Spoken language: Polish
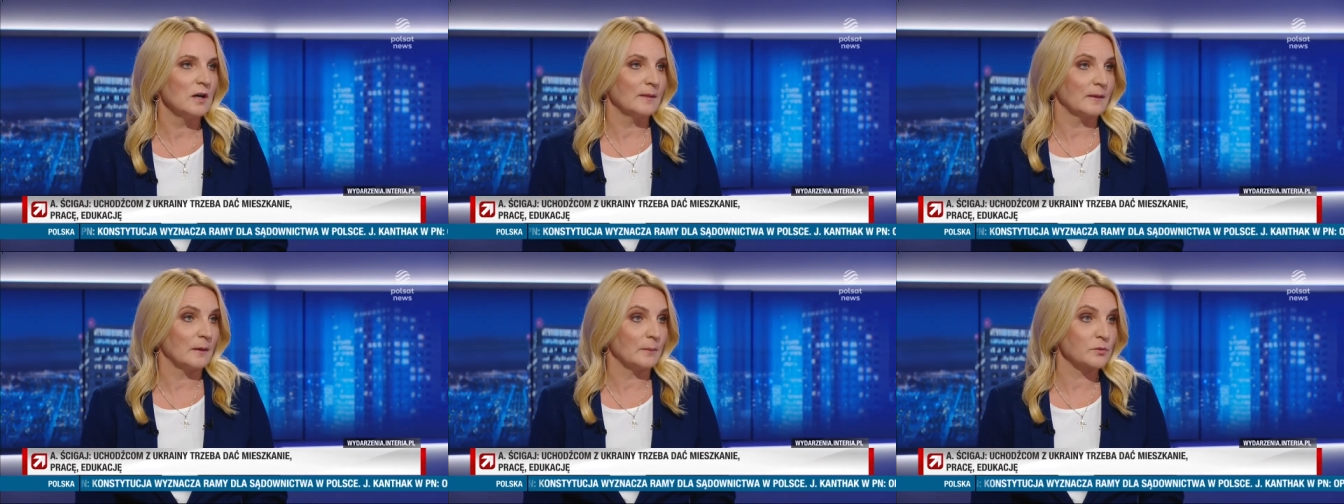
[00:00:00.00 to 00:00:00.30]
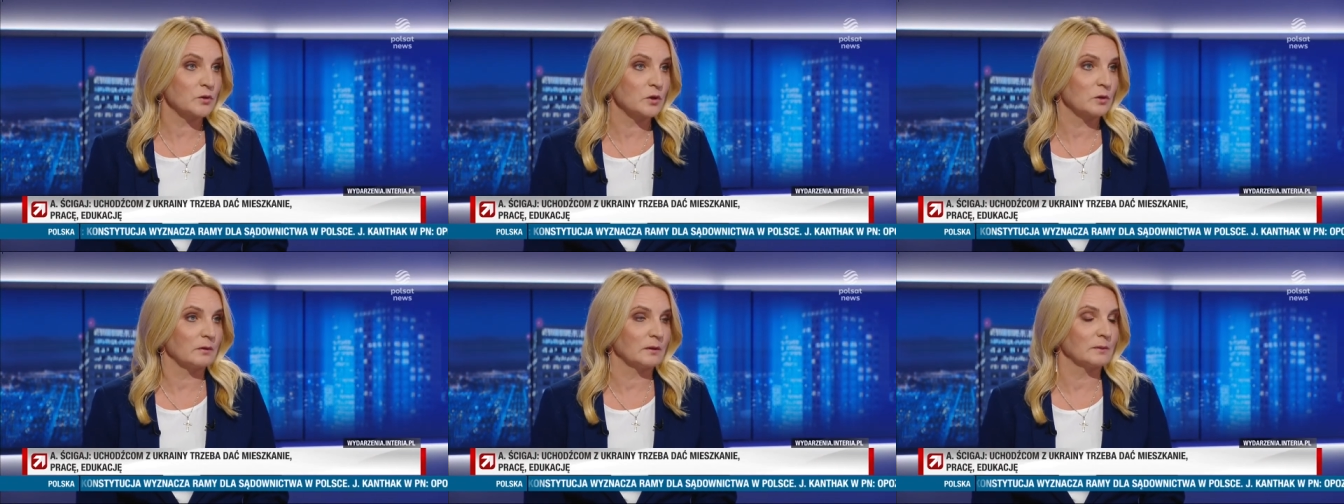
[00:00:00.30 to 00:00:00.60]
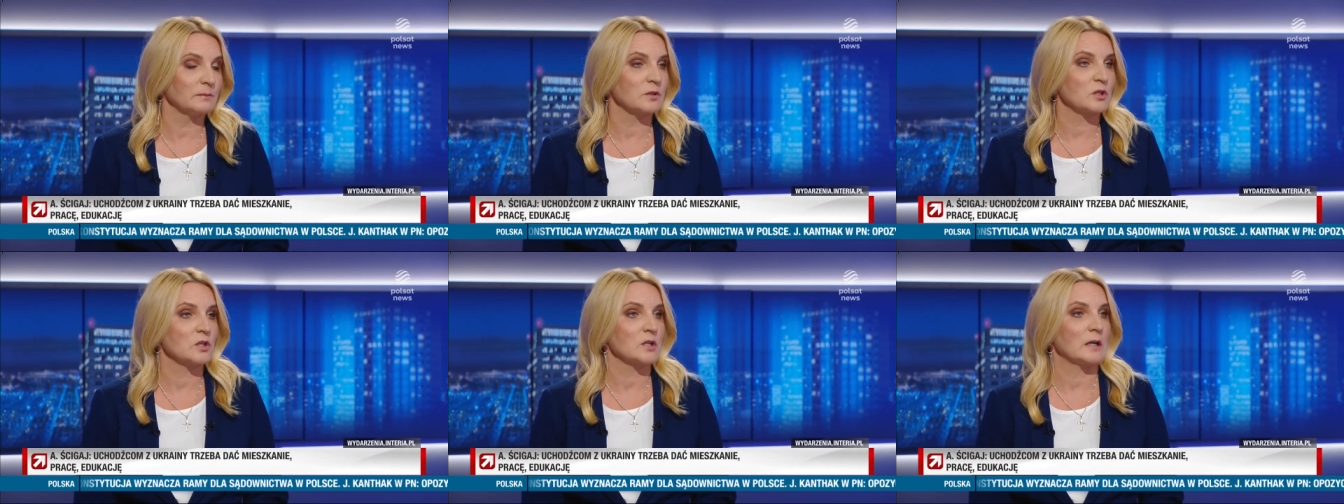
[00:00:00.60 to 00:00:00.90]
na
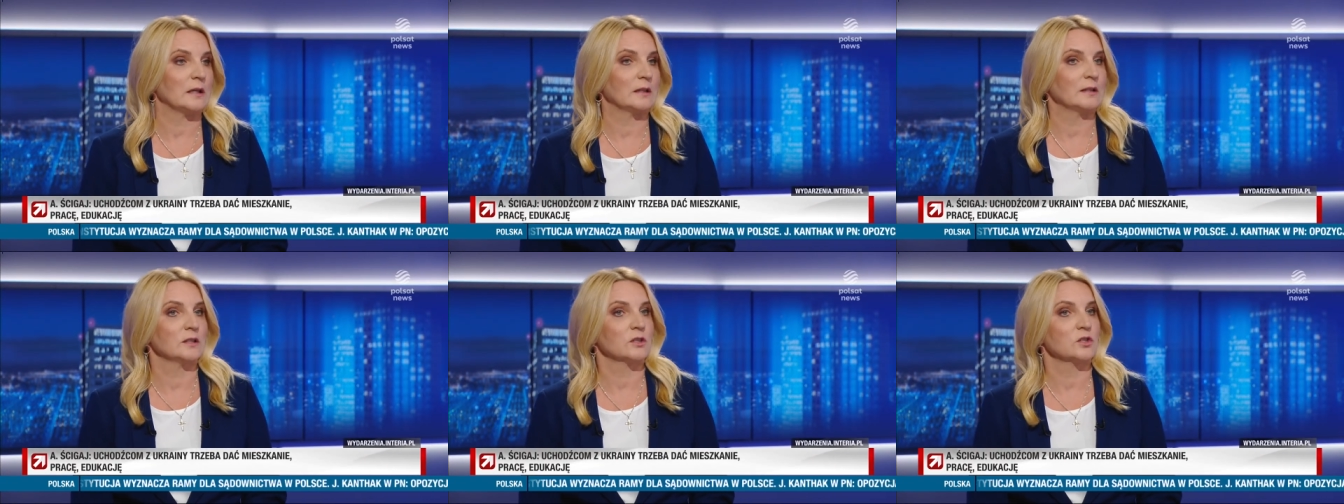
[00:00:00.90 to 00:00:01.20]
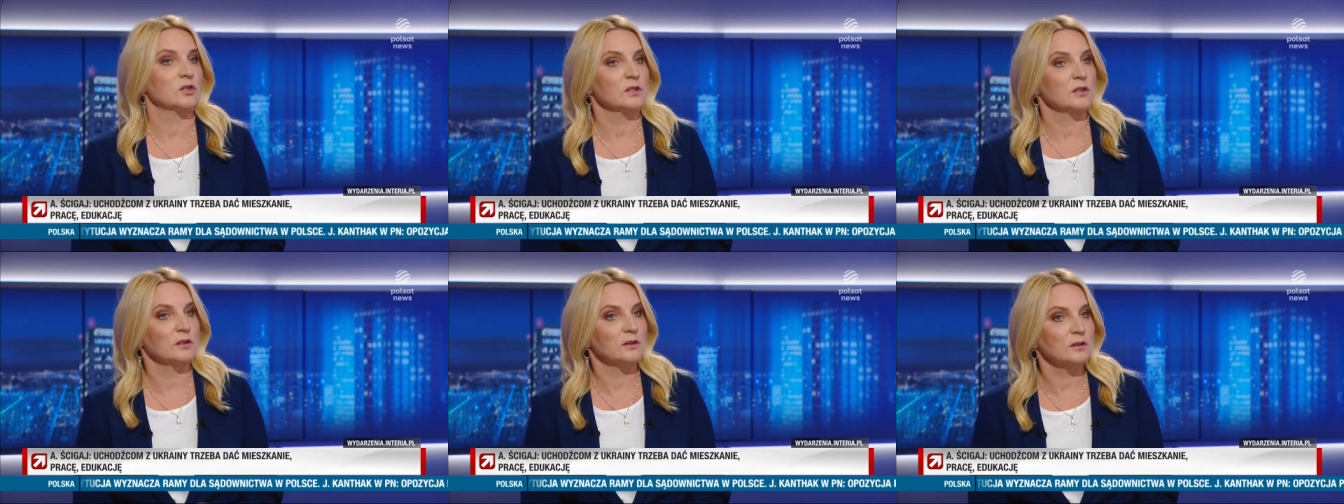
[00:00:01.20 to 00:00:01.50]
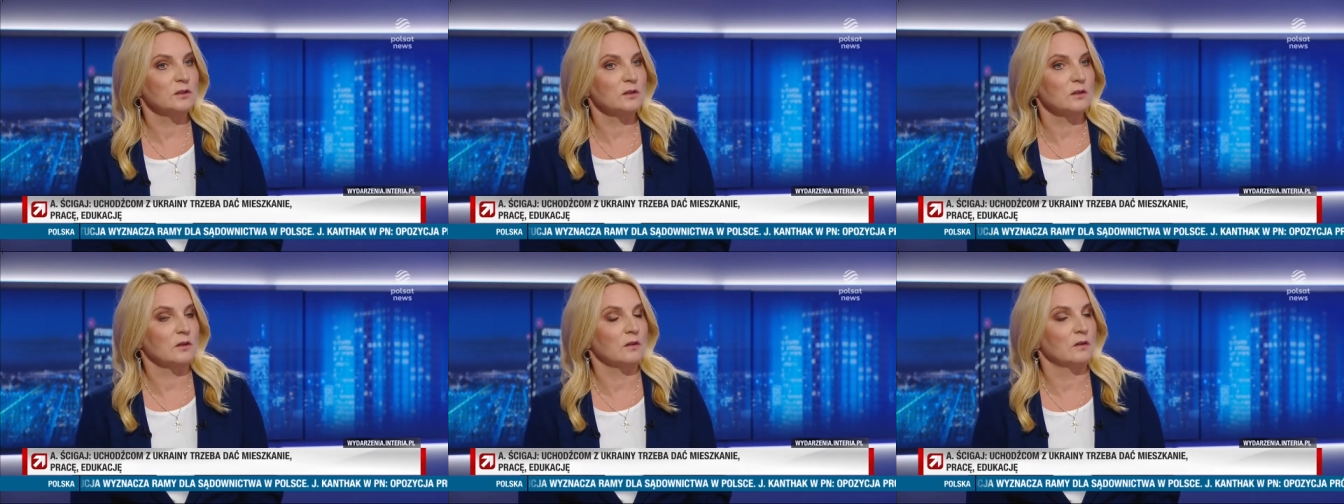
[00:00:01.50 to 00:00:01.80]
przykład mieszkanie, czy nie
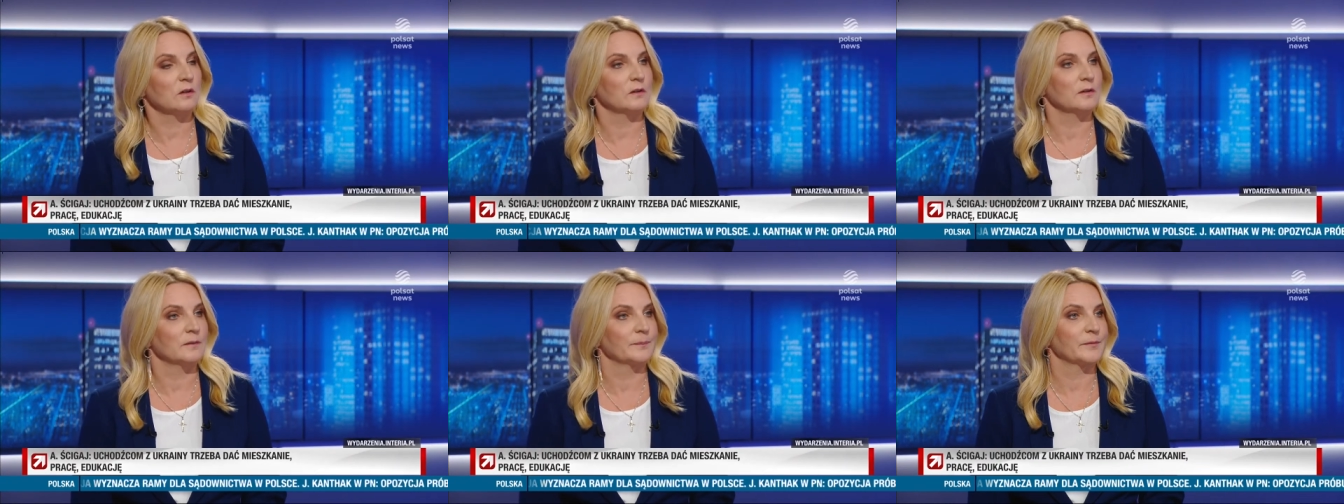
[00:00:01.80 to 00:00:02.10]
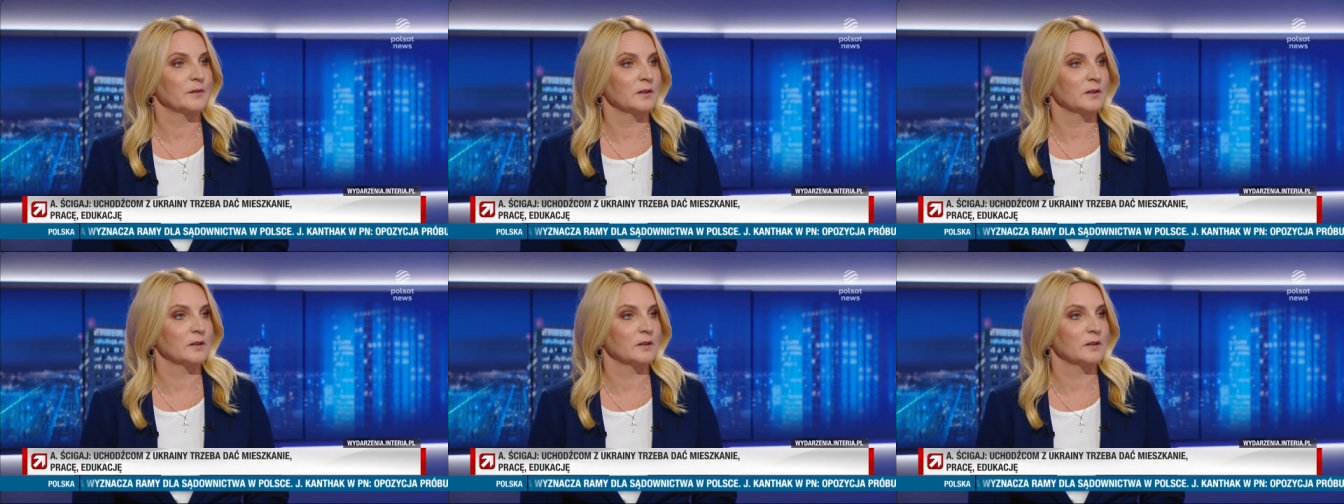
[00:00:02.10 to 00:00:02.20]
tylko e,